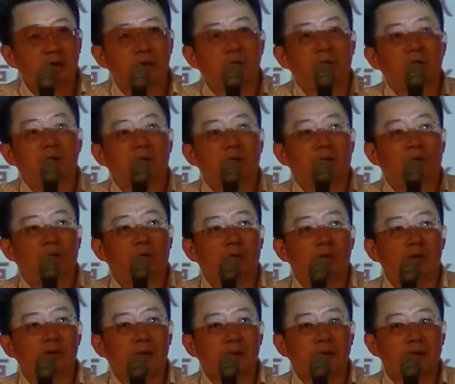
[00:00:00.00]
构一个
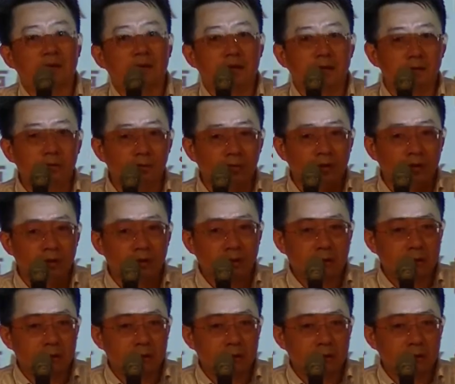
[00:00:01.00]
国家的人权